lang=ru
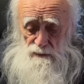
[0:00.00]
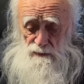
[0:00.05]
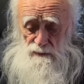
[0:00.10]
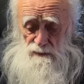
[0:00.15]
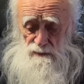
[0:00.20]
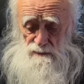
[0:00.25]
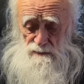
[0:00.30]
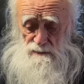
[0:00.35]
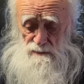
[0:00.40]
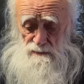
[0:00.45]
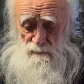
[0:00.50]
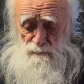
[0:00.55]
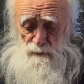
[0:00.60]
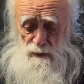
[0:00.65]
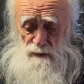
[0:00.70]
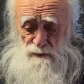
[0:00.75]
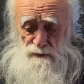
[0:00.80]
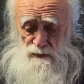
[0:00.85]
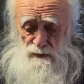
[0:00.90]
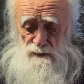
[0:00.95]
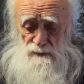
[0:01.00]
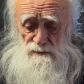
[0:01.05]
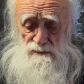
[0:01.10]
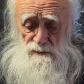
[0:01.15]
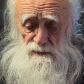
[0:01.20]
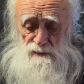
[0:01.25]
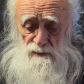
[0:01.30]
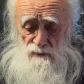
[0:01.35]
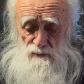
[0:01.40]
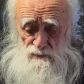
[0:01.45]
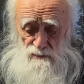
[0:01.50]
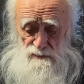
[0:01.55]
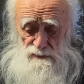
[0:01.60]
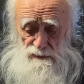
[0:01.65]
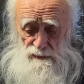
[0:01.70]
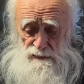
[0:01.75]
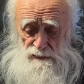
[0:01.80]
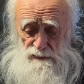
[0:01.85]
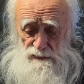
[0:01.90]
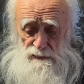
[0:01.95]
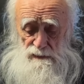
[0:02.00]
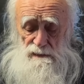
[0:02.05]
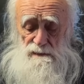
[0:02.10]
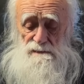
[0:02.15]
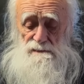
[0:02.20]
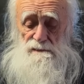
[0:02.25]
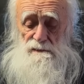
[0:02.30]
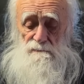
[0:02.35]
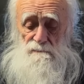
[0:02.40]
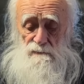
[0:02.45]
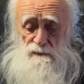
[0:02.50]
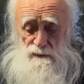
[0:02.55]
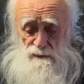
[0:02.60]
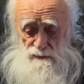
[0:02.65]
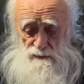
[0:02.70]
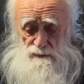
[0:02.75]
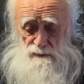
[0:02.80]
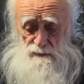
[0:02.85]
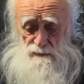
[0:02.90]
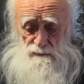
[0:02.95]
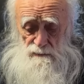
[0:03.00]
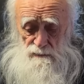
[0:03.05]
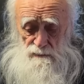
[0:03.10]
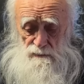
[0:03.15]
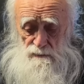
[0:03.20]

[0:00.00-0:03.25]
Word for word: есть вполне серьезные и основания,